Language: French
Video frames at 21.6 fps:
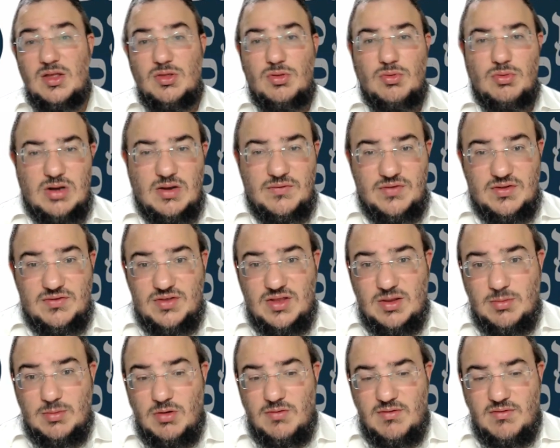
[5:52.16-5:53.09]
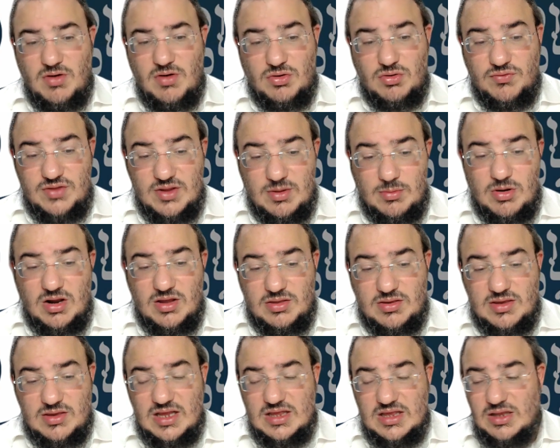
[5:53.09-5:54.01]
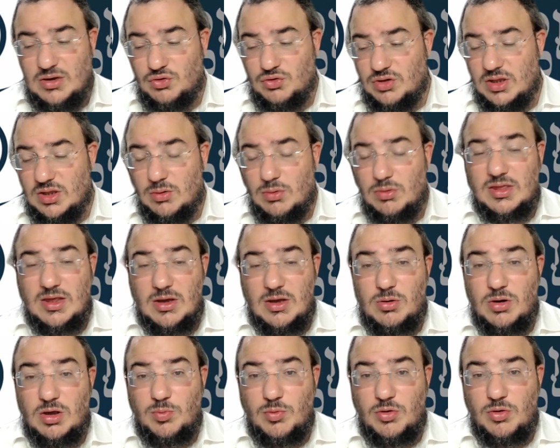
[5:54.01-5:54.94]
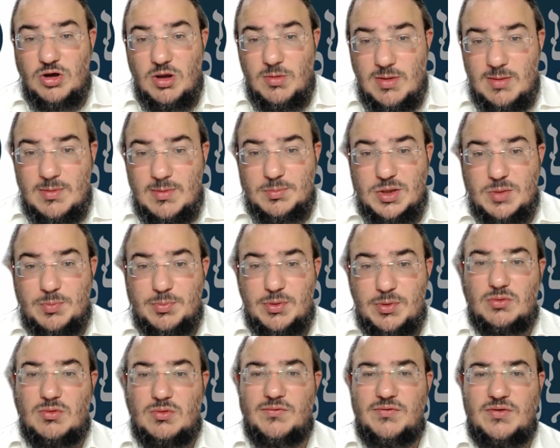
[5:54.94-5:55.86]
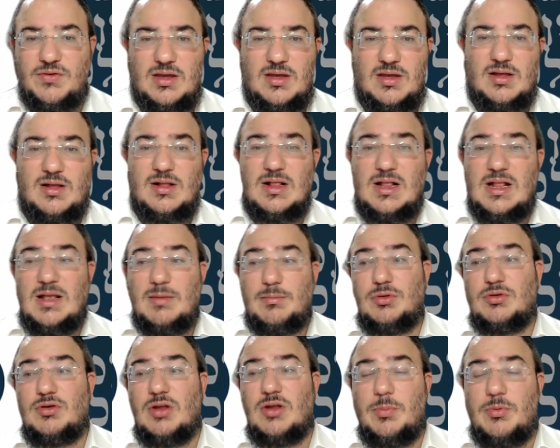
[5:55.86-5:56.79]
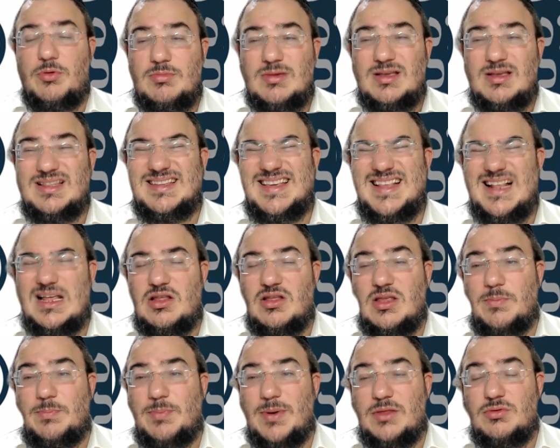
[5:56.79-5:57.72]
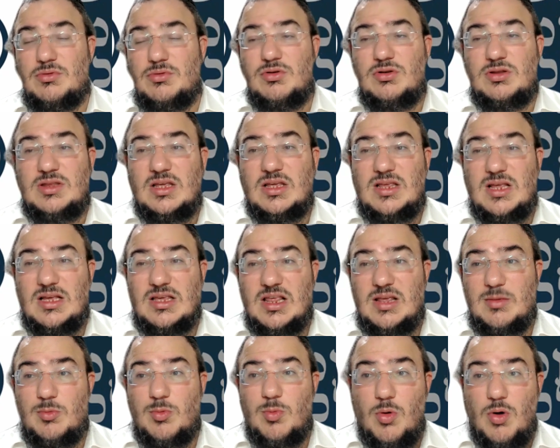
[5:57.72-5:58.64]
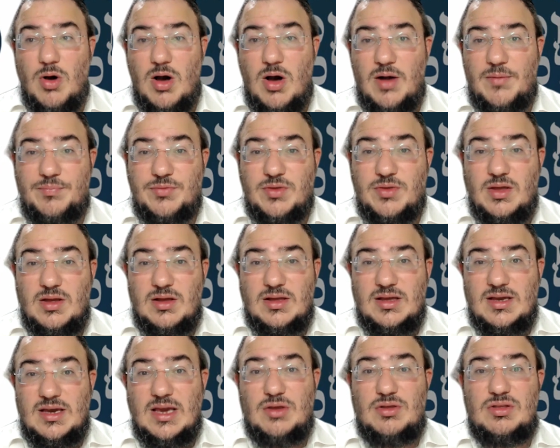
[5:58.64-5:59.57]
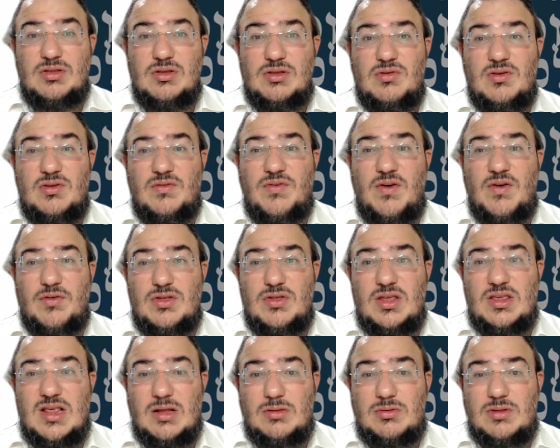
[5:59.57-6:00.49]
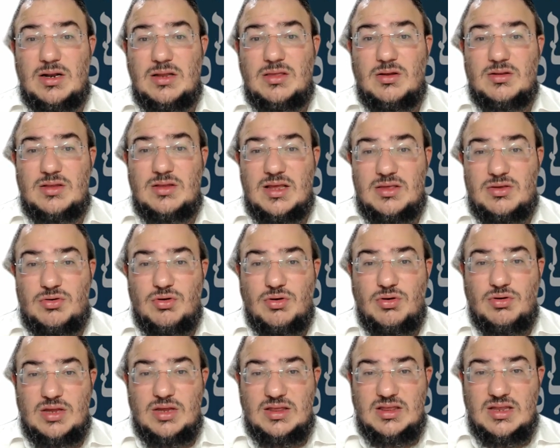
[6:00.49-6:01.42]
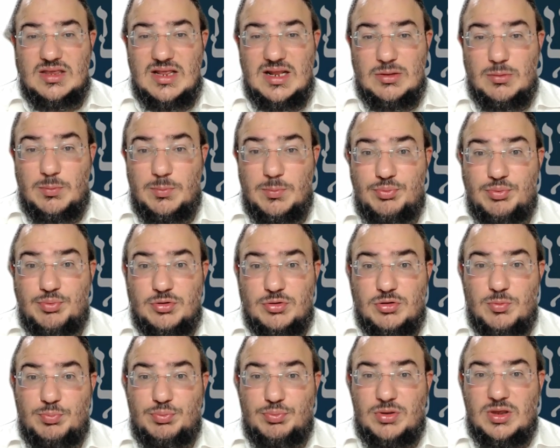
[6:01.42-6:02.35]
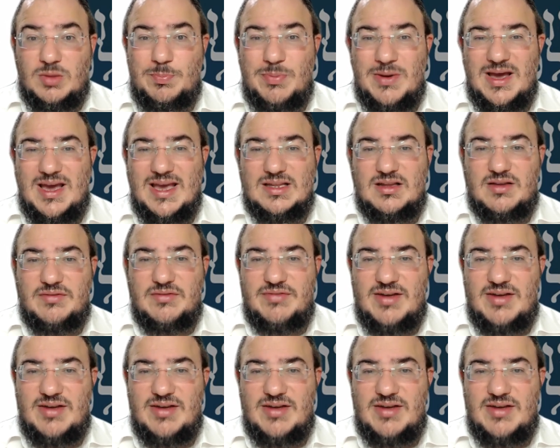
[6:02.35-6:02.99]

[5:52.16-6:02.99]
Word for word: Donc là, en fait, finalement, on va voir que finalement, là, ce qu'il a dit le Shouchanahour, ça correspond quand même un petit peu à ce qu'on fait. Puisque la première Netila n'est pas une Netila la Moura. Et il va faire une Netila de telle sorte à ce que cette Netila ne, puisse pas être